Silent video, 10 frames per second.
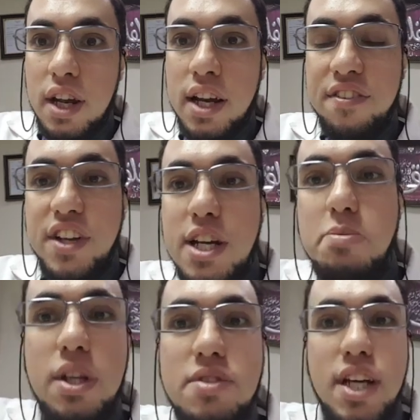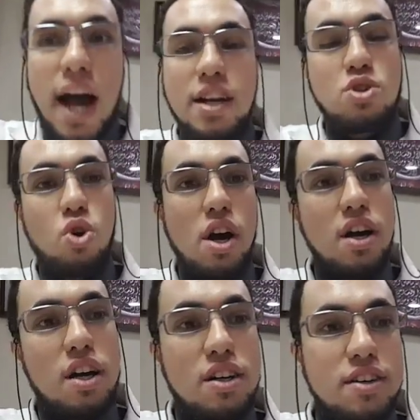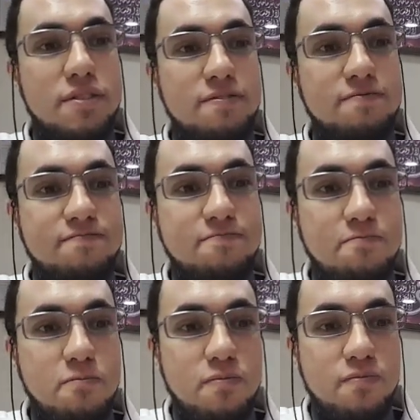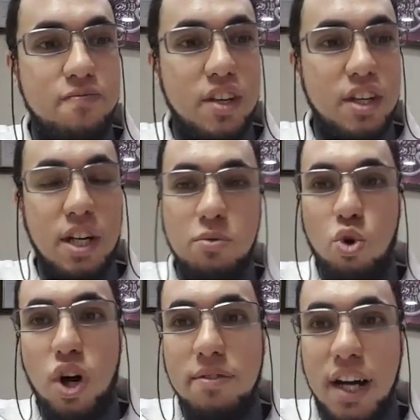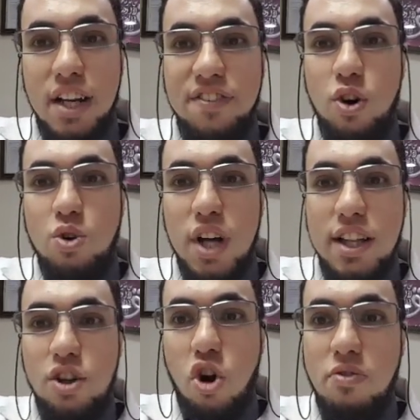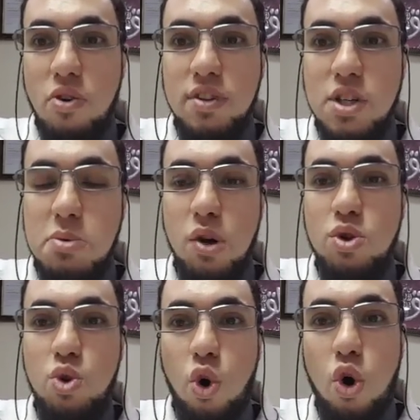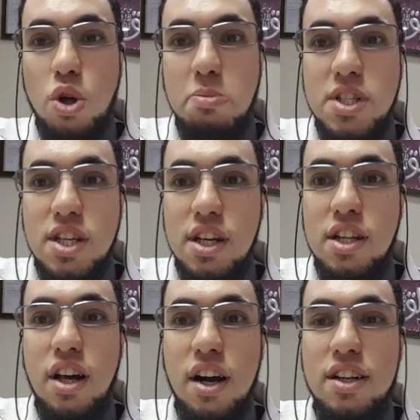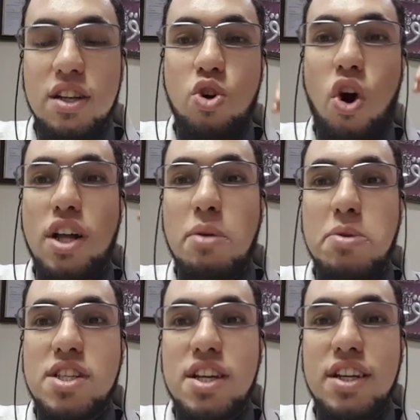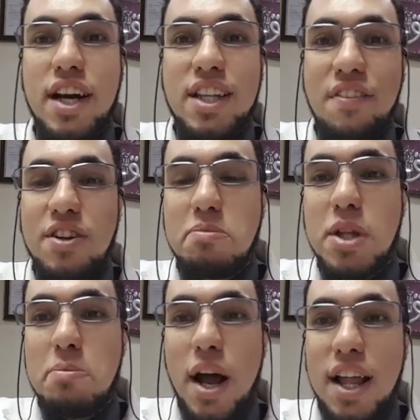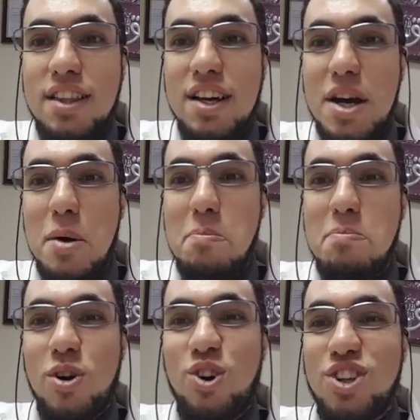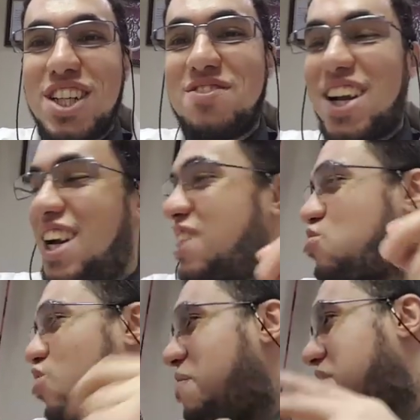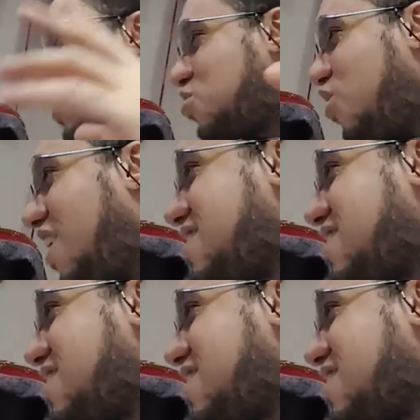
لان في ناس بتمسك عيل صغير يعملوا له كام تحليل فيقولوا انت عندك حمر روماتيزميه ويدوا له حقنه بنسلين لدرجه ان حقن البنسلين اختفت من البلد من كتر ما العيال السلام بياخدوها